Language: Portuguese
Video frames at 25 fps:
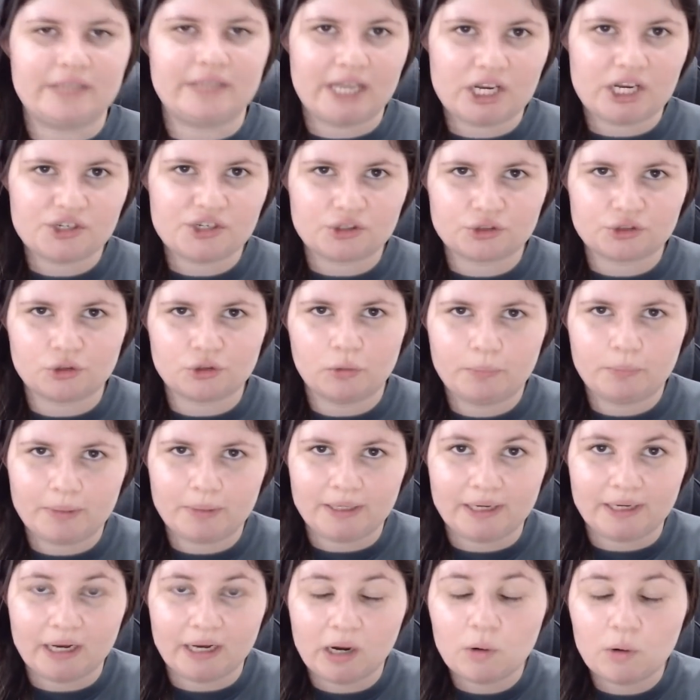Deixa a sua
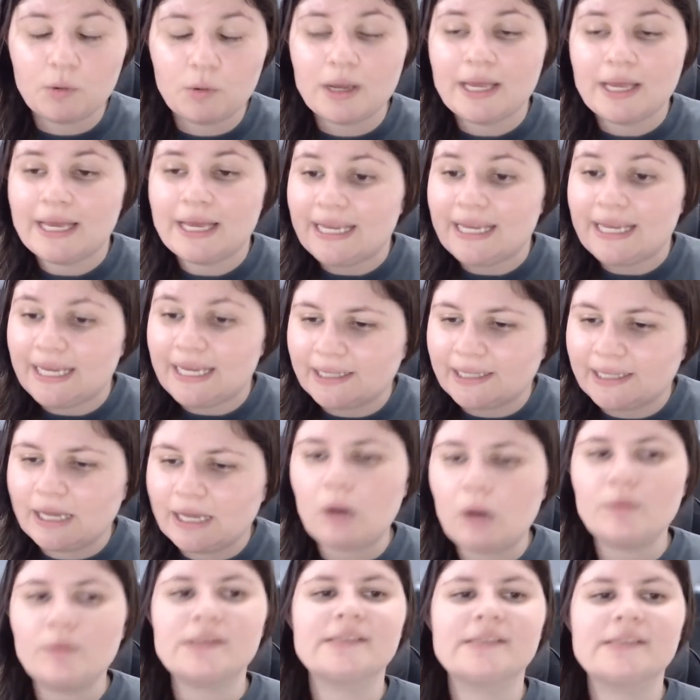opinião e
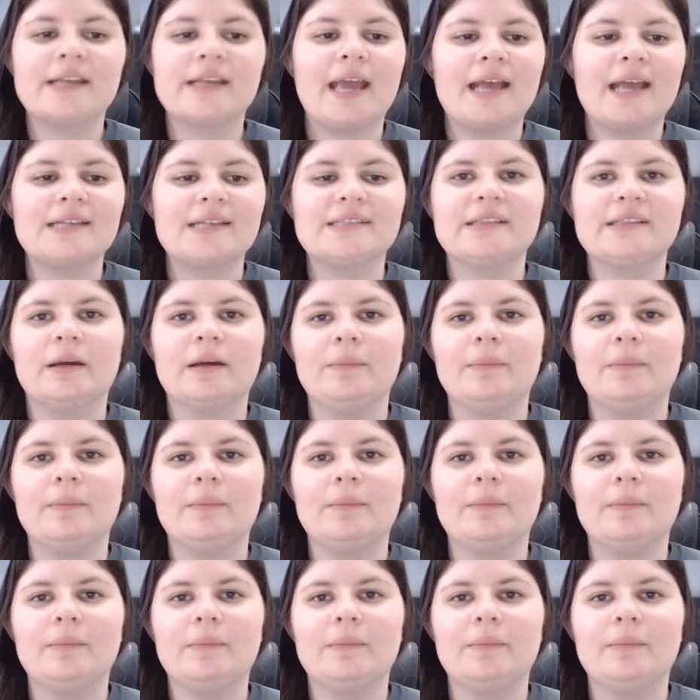não esquece